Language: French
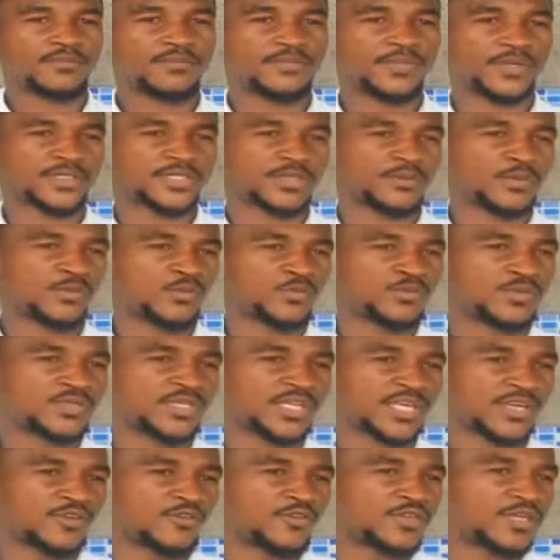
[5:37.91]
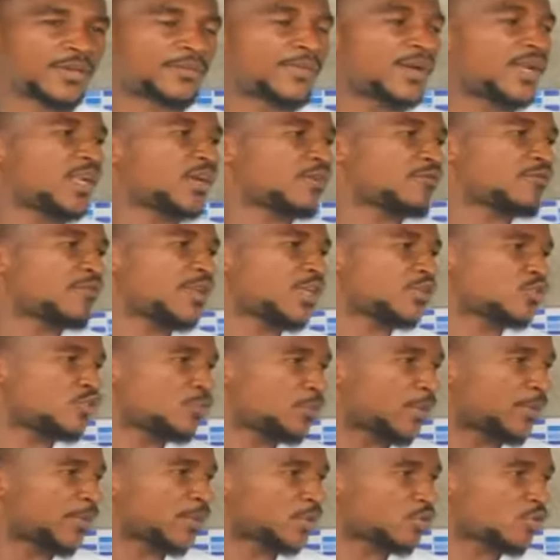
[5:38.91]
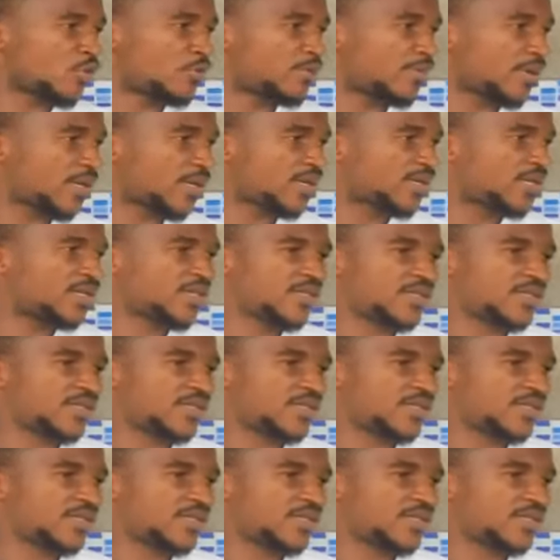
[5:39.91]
Parce que quand il n'y a pas la révélation, le peuple tombe. Hein.